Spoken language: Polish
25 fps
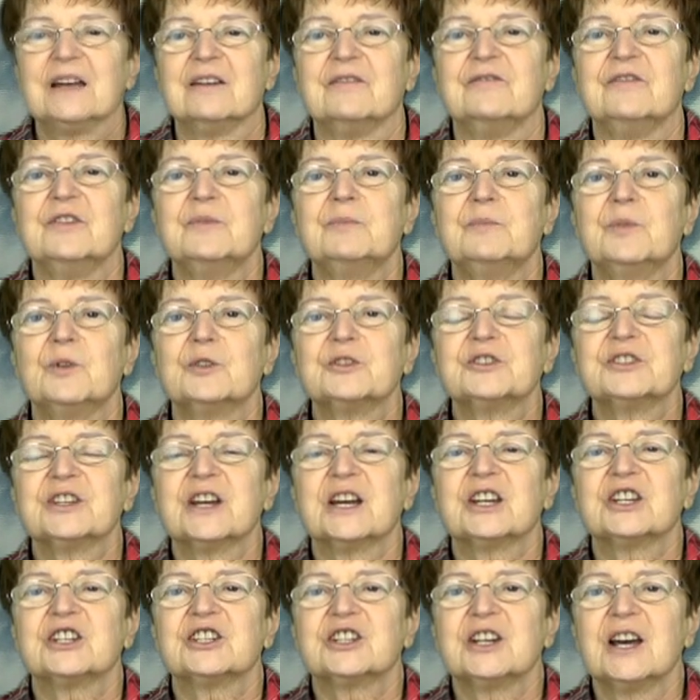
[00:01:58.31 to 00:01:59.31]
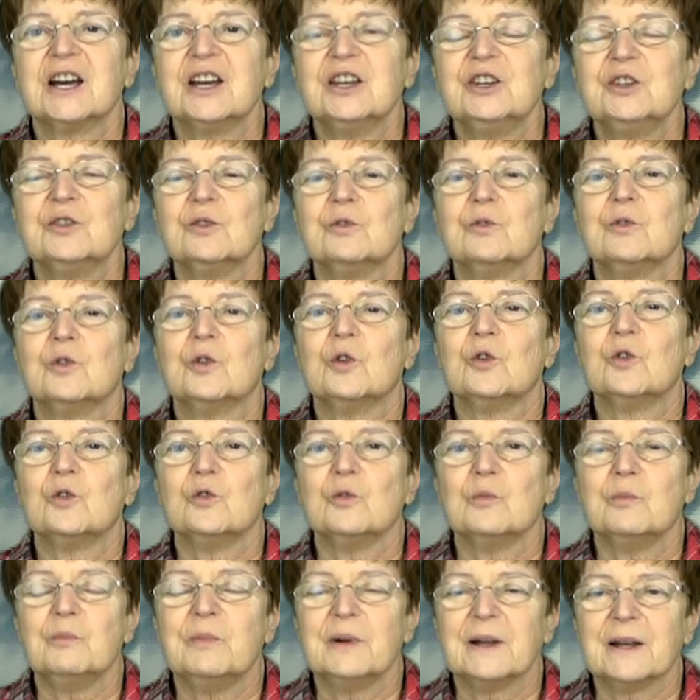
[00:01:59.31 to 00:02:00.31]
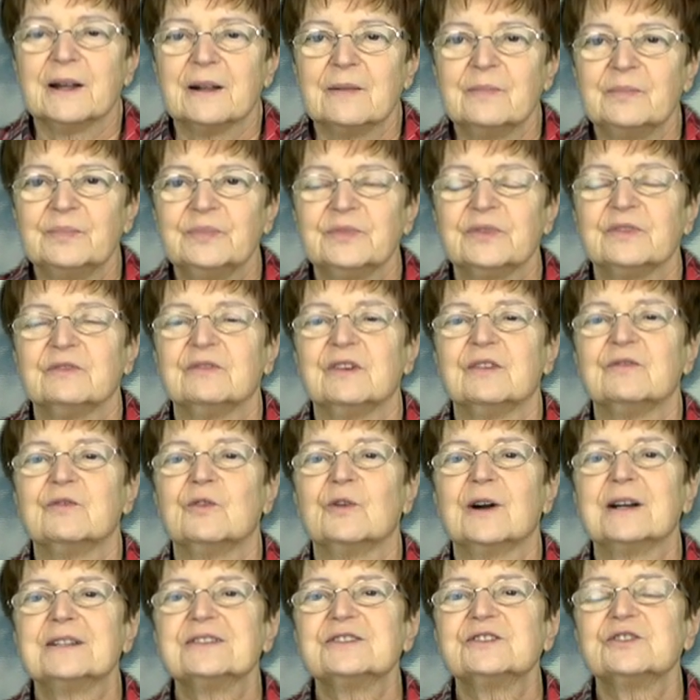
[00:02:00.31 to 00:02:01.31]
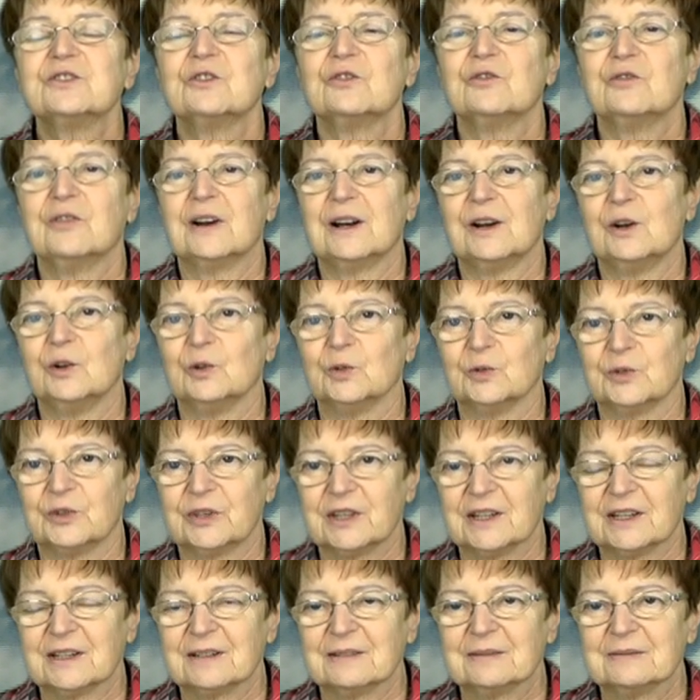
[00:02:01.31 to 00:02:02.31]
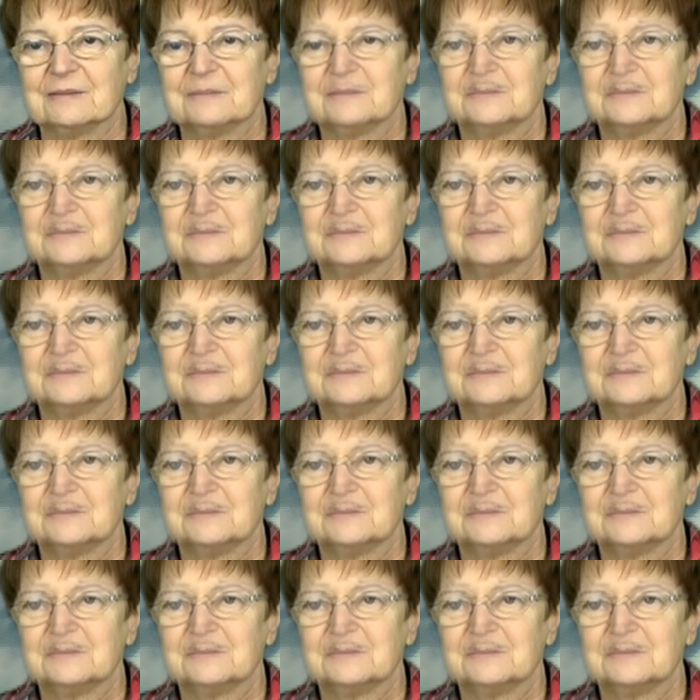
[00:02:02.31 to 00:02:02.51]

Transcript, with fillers: wyposażają Kubę we własną walutę